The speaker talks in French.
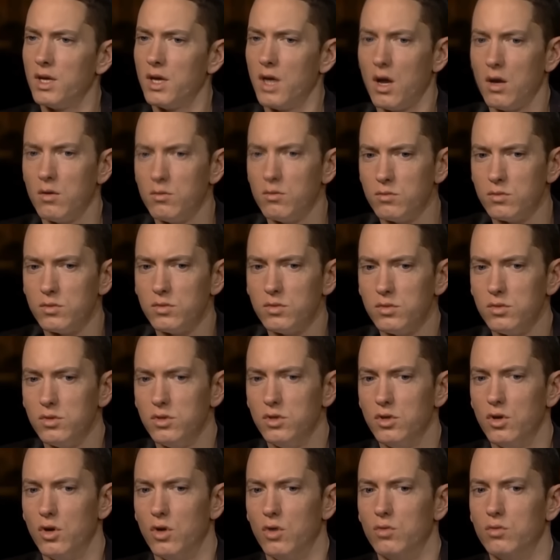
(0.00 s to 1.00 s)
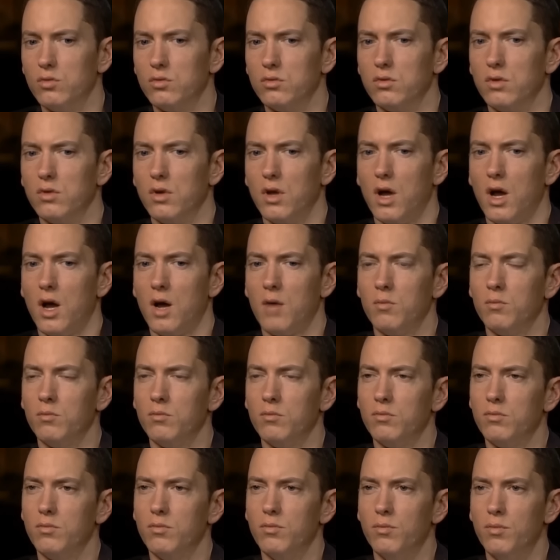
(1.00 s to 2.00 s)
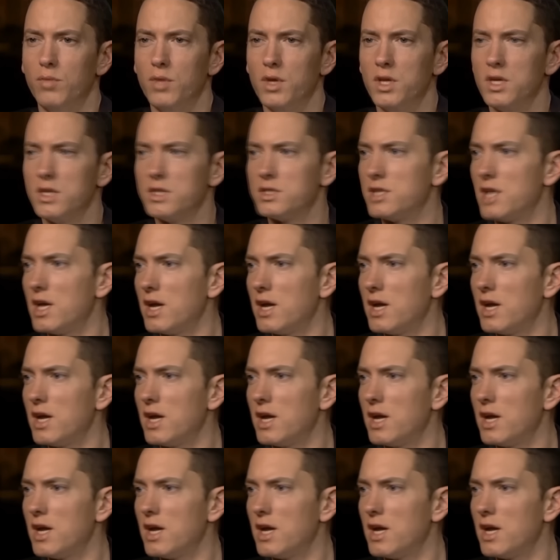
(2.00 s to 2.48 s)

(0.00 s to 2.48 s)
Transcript: plusieurs tentatives de réconciliation et de